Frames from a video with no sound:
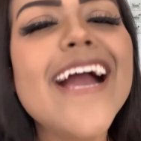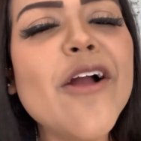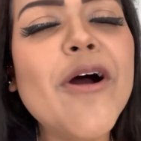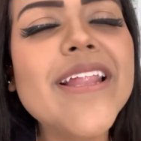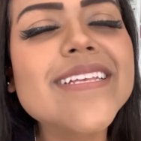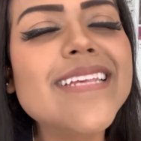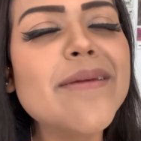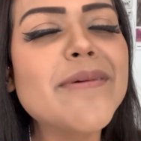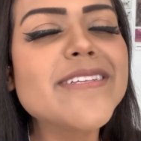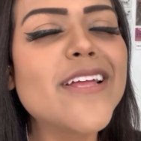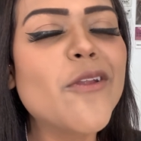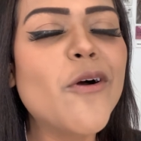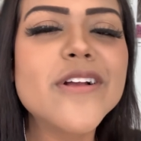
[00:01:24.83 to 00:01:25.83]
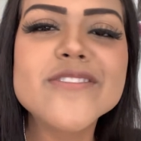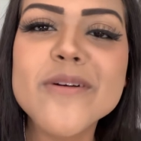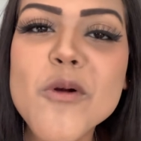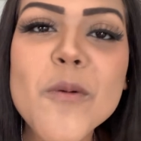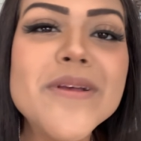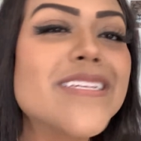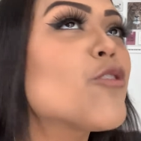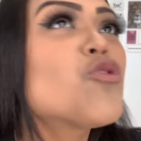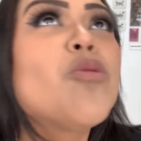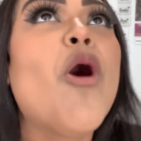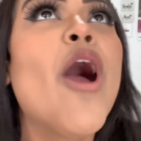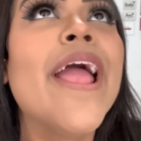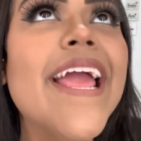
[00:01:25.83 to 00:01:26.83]
E agora, sem mais delongas, vamos começar que eu tô
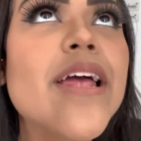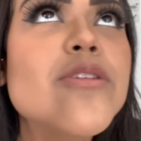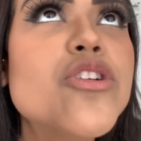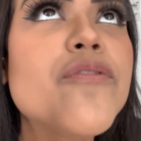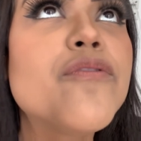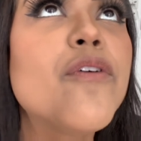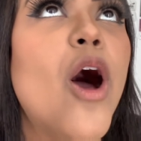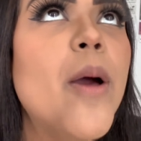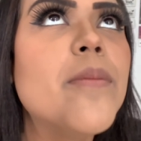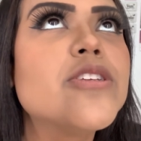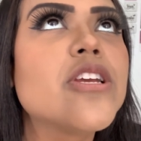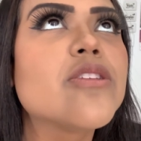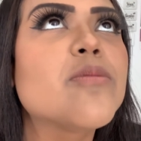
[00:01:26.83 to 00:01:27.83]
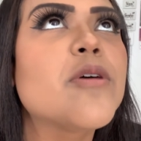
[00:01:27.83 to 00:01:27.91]
morrendo de fome, gente.